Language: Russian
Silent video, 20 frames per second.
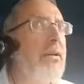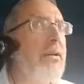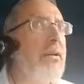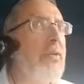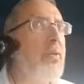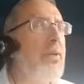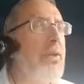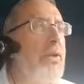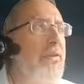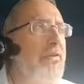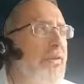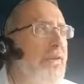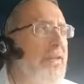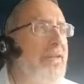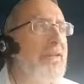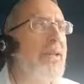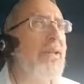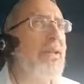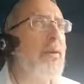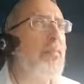
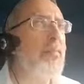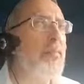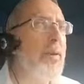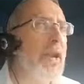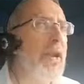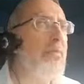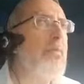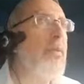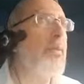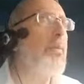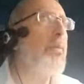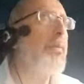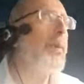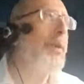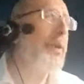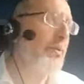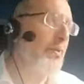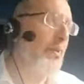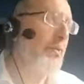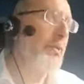удивительно прямо
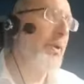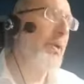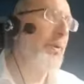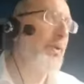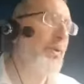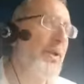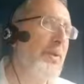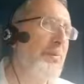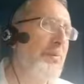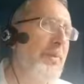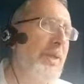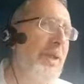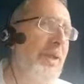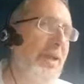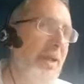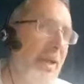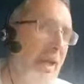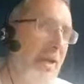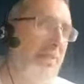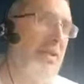противоположное
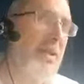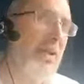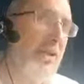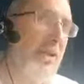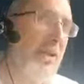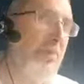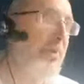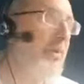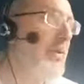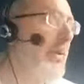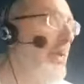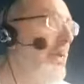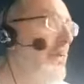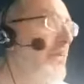мнение, как всегда бывает.